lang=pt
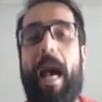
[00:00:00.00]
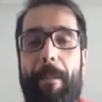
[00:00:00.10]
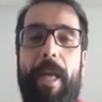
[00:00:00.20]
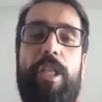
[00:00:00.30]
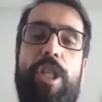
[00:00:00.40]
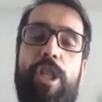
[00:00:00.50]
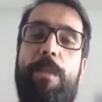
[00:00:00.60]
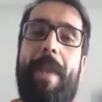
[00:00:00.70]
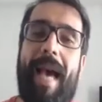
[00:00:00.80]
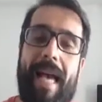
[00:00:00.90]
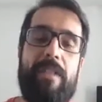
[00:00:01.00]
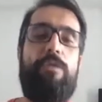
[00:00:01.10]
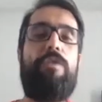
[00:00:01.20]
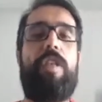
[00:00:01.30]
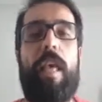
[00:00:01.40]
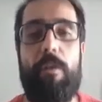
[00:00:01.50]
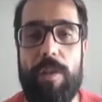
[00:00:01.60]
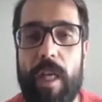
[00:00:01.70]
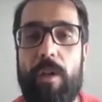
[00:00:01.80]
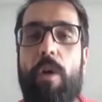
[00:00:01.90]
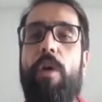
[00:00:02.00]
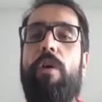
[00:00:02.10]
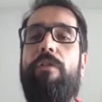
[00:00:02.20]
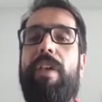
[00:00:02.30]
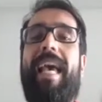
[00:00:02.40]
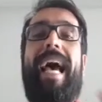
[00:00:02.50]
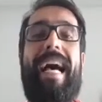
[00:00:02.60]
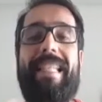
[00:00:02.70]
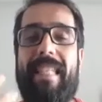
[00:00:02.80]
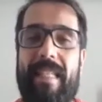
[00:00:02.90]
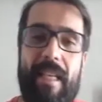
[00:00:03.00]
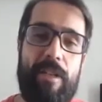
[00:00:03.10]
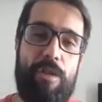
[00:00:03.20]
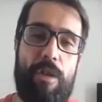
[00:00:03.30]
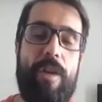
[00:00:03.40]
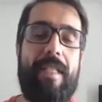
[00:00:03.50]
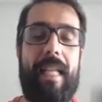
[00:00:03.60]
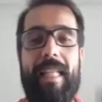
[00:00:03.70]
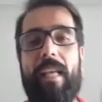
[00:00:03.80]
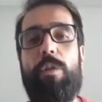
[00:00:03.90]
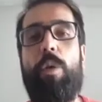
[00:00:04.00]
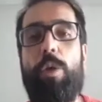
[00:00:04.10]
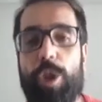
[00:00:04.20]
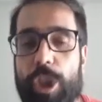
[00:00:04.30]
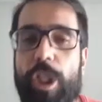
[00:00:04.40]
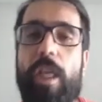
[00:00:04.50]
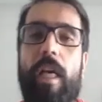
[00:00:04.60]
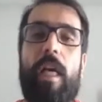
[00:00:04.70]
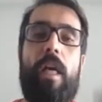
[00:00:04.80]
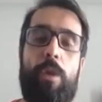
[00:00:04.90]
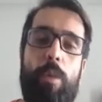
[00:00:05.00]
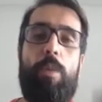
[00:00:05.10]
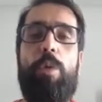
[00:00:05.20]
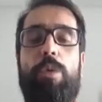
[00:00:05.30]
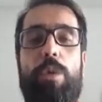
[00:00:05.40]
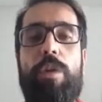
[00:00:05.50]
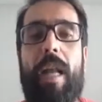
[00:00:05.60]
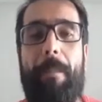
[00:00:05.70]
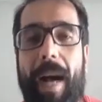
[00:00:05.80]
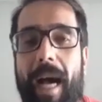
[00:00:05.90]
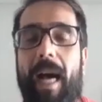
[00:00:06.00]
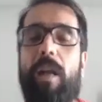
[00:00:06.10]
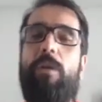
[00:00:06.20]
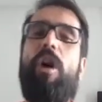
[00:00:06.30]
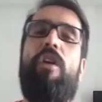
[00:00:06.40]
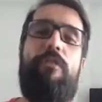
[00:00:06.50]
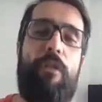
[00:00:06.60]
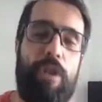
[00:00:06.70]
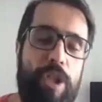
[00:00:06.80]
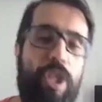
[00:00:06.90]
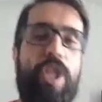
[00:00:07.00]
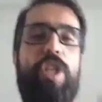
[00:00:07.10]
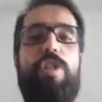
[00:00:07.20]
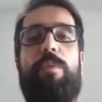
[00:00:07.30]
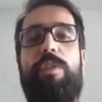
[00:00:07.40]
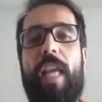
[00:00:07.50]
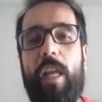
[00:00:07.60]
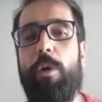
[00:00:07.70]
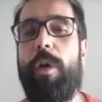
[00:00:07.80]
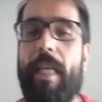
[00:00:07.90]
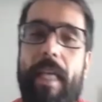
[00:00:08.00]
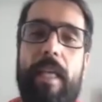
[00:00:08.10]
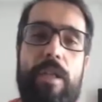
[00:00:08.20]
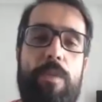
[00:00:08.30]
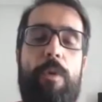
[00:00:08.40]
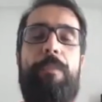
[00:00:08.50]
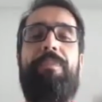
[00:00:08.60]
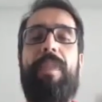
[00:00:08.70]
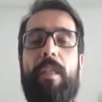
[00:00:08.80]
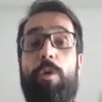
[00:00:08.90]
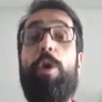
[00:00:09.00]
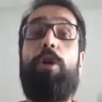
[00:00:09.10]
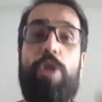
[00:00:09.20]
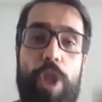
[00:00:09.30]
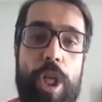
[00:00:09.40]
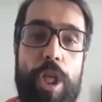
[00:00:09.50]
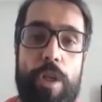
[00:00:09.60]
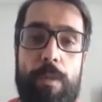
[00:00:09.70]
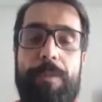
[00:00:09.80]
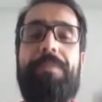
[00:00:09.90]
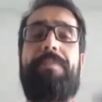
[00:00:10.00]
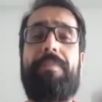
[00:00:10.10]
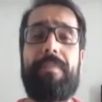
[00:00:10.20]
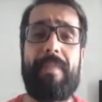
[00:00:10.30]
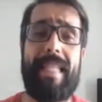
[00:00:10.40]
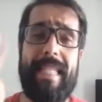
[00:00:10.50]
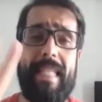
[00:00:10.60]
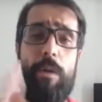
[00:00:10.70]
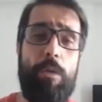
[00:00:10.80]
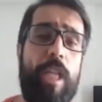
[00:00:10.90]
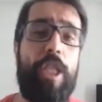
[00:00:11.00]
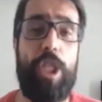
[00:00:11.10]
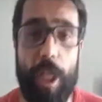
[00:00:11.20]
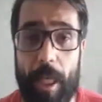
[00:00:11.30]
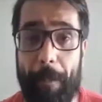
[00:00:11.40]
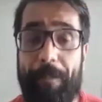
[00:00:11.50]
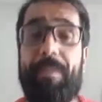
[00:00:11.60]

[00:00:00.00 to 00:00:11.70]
a partir de meados do século XIX, as inserções da tecnologia no mundo do trabalho, Fordismo, Taylorismo, Toyotismo. Segunda dica,